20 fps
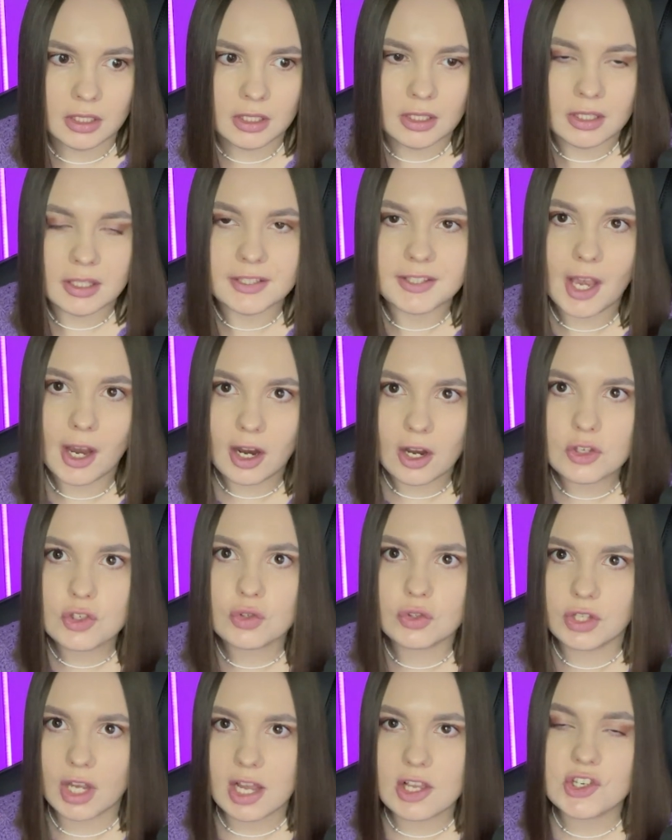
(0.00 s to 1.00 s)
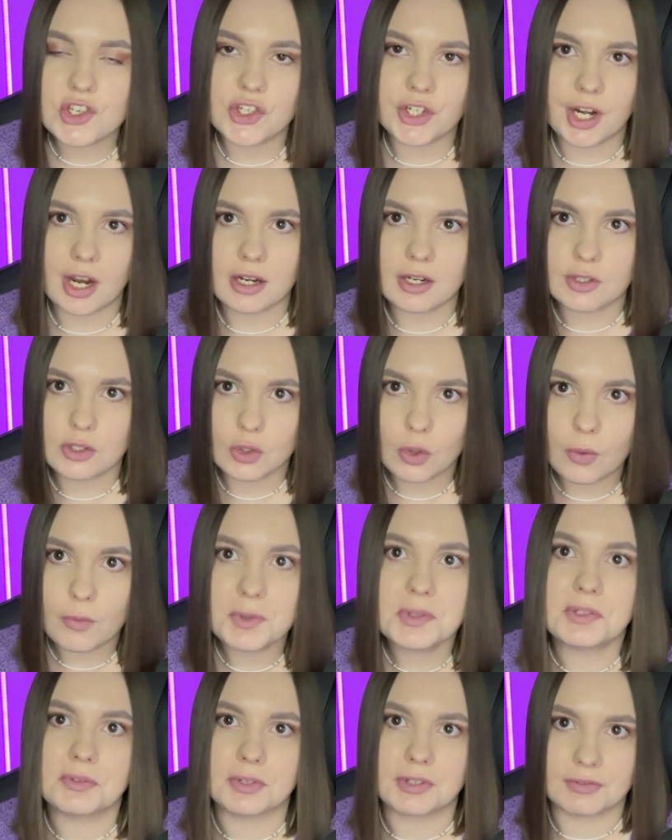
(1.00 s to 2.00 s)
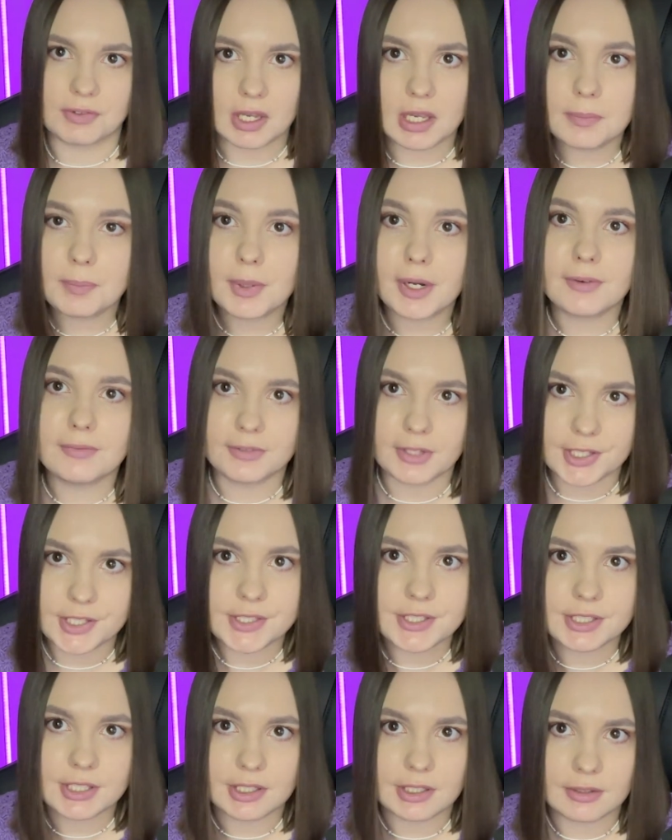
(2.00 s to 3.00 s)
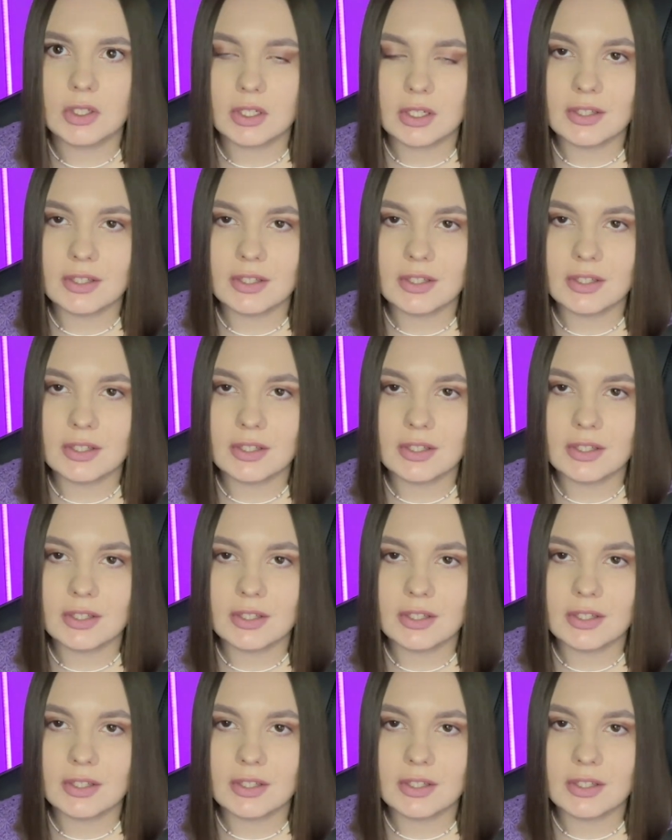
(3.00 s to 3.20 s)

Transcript: Я хочу дальше реализовываться в своей профессии,